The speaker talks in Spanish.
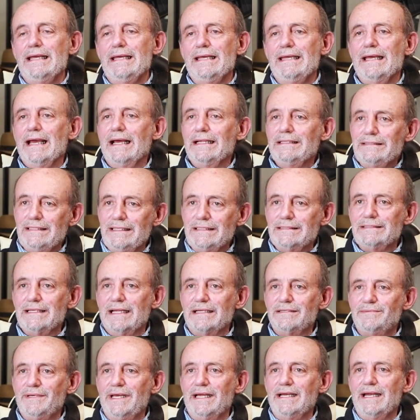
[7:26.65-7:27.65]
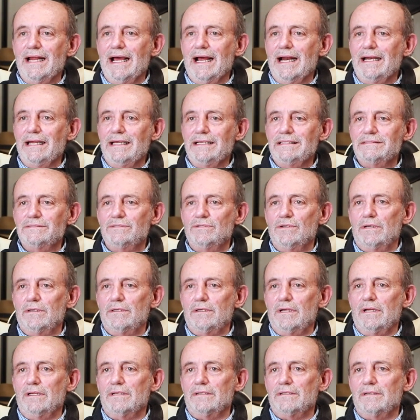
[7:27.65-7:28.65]
Y antes las bienales
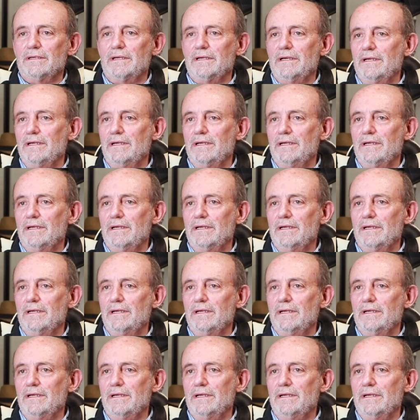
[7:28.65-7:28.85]
eh,